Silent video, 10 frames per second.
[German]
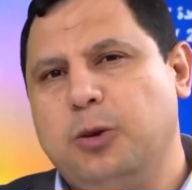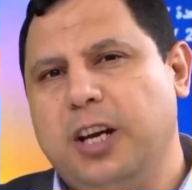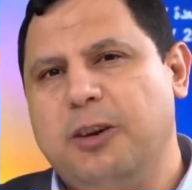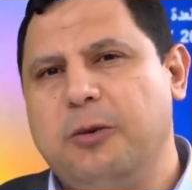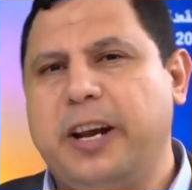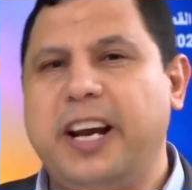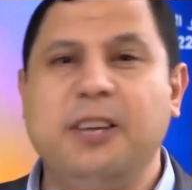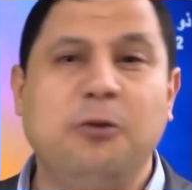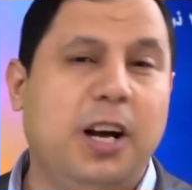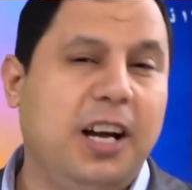unsere
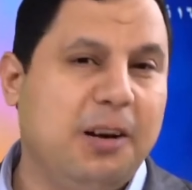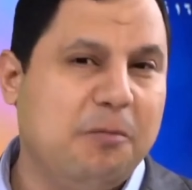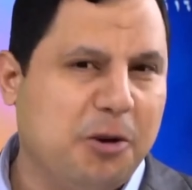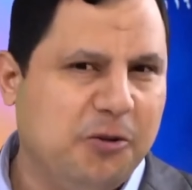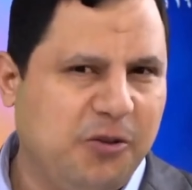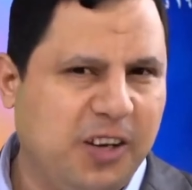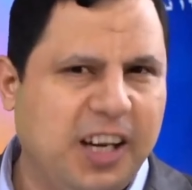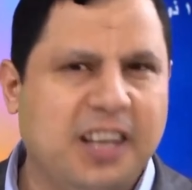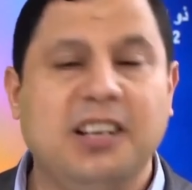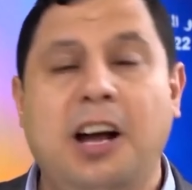Zuschauer,
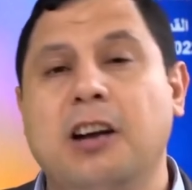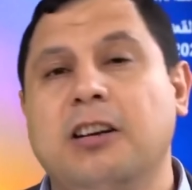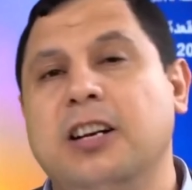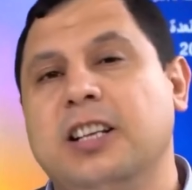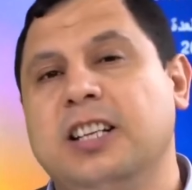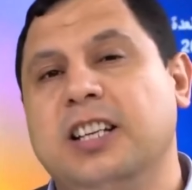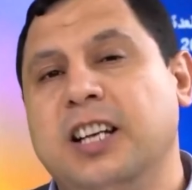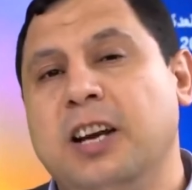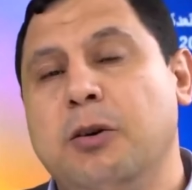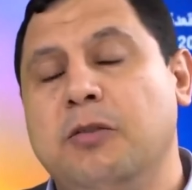Frieden sei mit ihnen
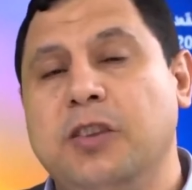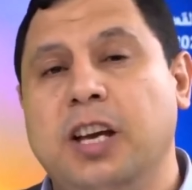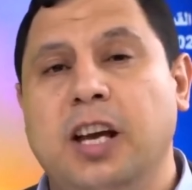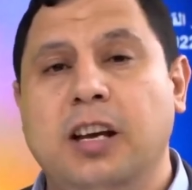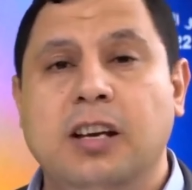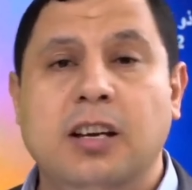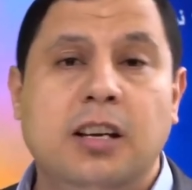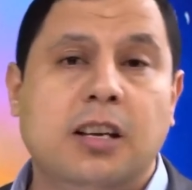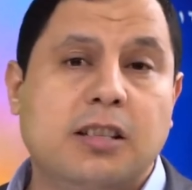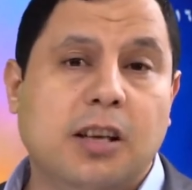und die
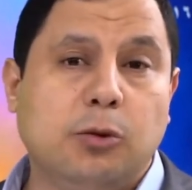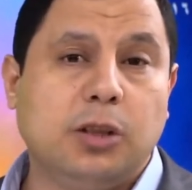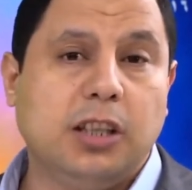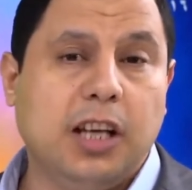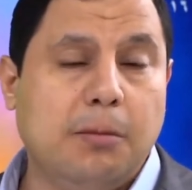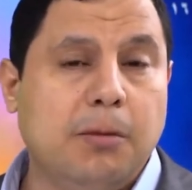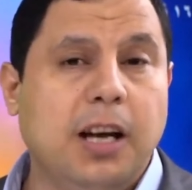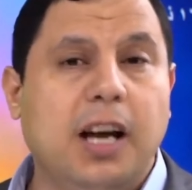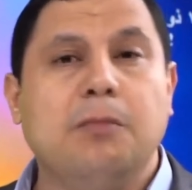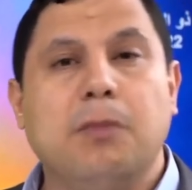Barmherzigkeit Allahs und
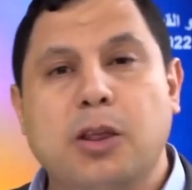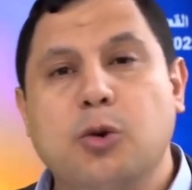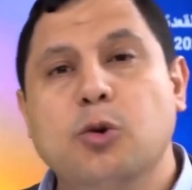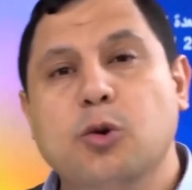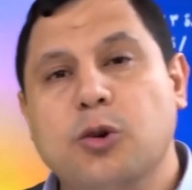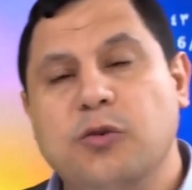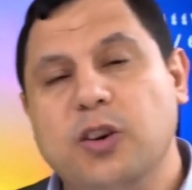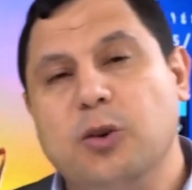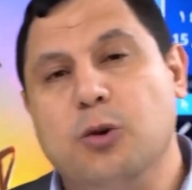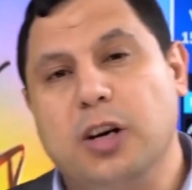seine Segnungen.
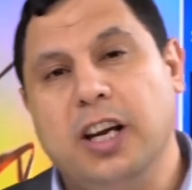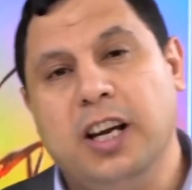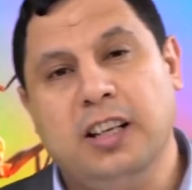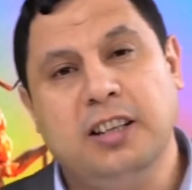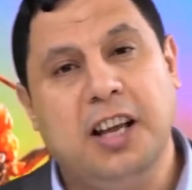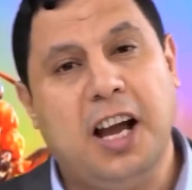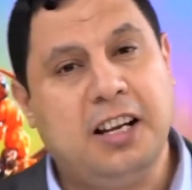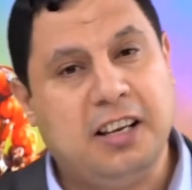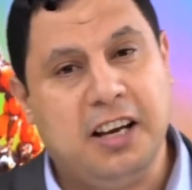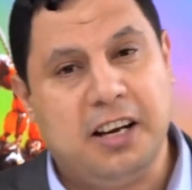Willkommen zu
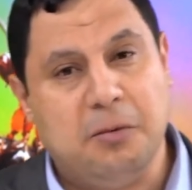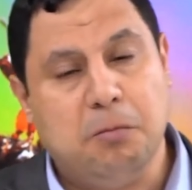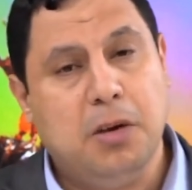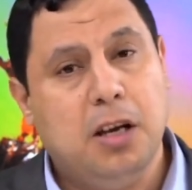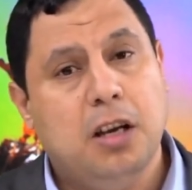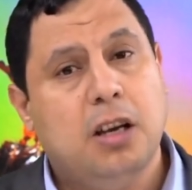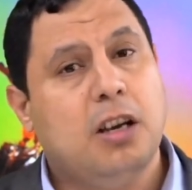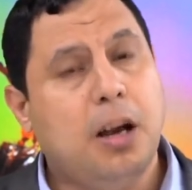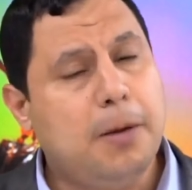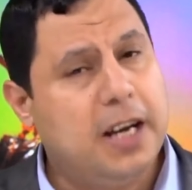dieser Episode,
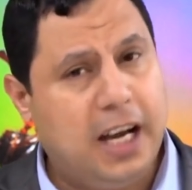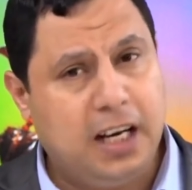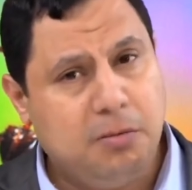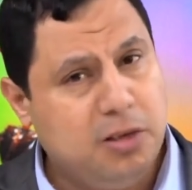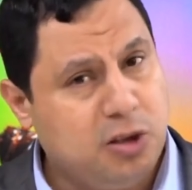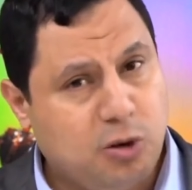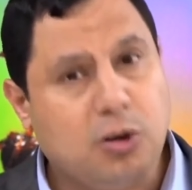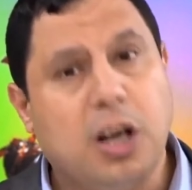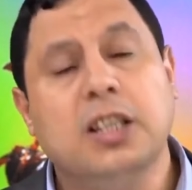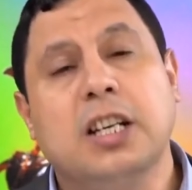in der wir über die
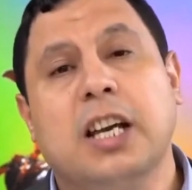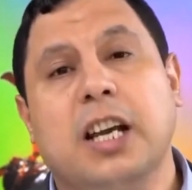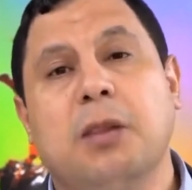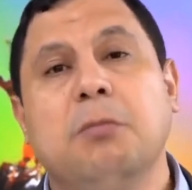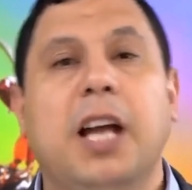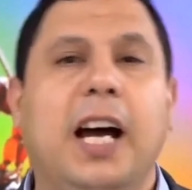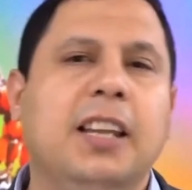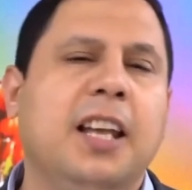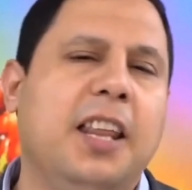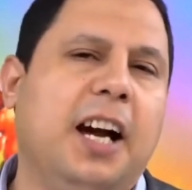Stimmen der Ameisen
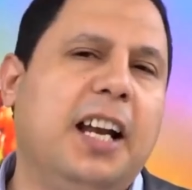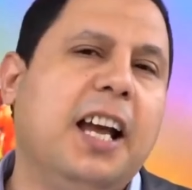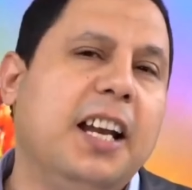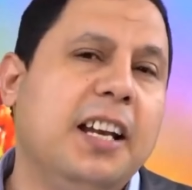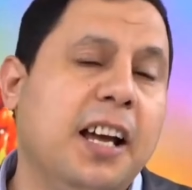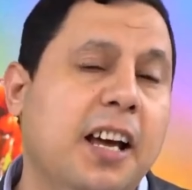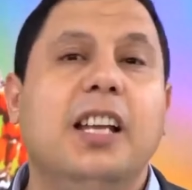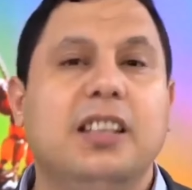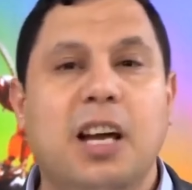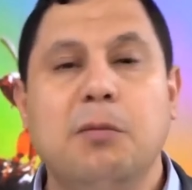sprechen, die im
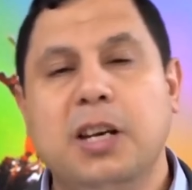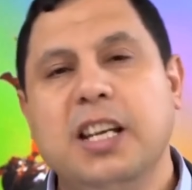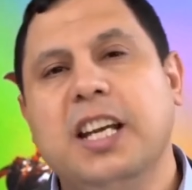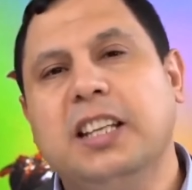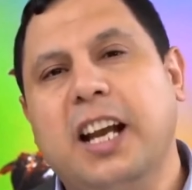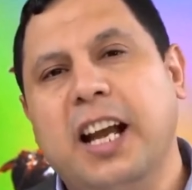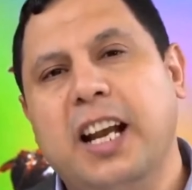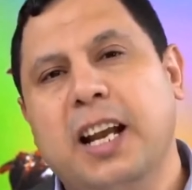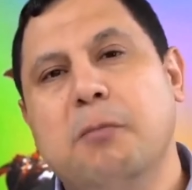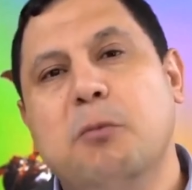Koran erwähnt werden.